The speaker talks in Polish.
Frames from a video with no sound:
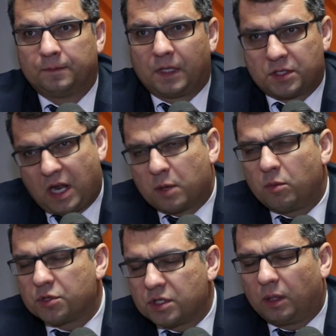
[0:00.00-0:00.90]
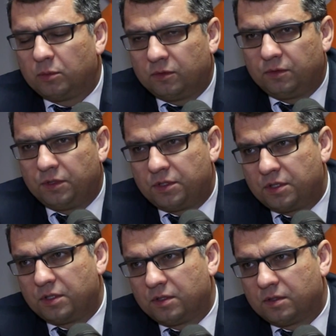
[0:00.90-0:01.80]
znaczy, jak można
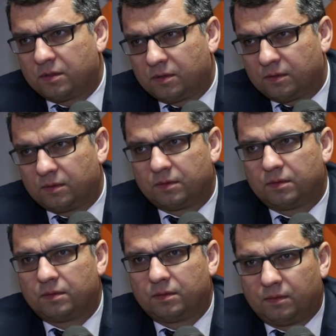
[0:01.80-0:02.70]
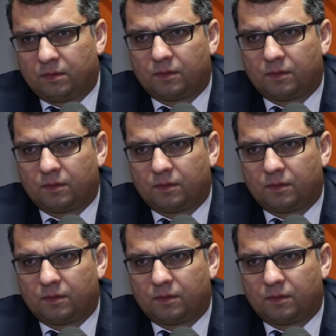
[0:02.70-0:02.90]
mówić. Yy, o